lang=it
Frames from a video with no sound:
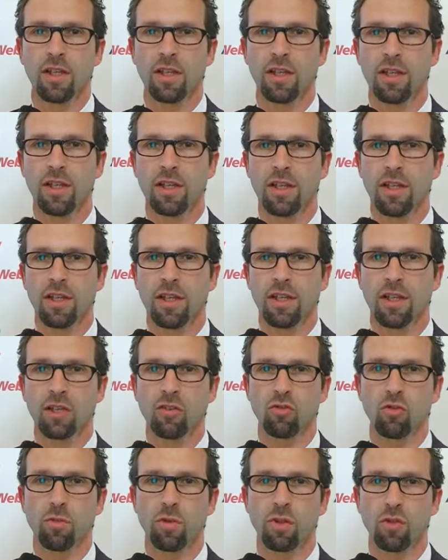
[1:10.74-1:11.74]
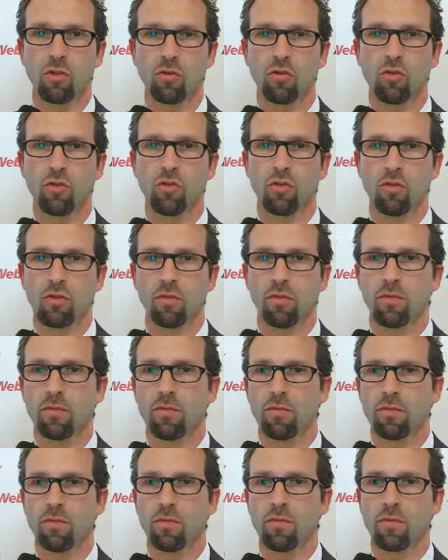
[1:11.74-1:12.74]
e, e soprattutto
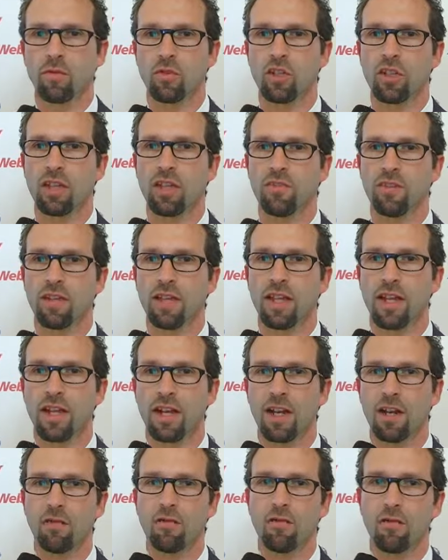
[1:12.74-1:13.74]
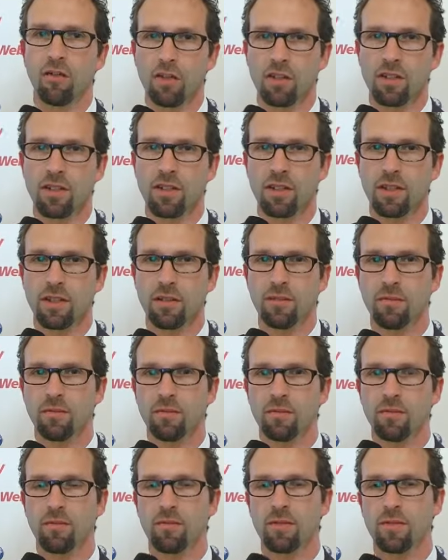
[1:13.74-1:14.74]
ci deve dare la forza
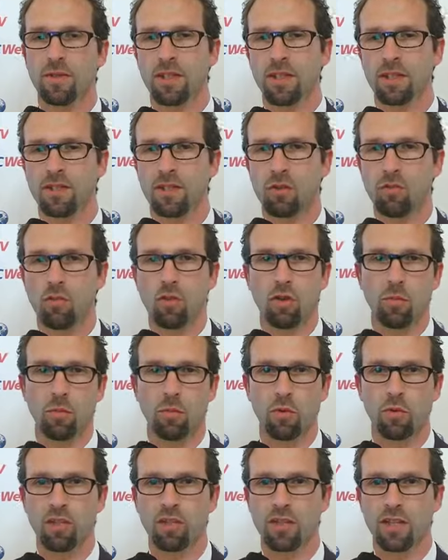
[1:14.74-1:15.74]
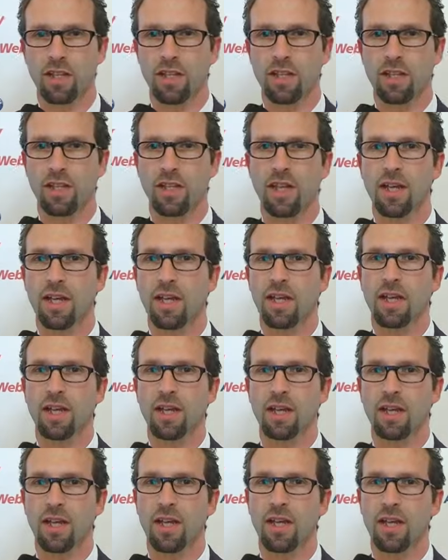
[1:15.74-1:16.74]
di restituire un po' di
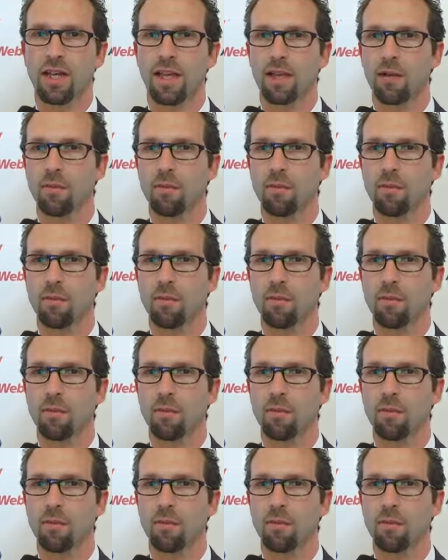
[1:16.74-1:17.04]
serenità anche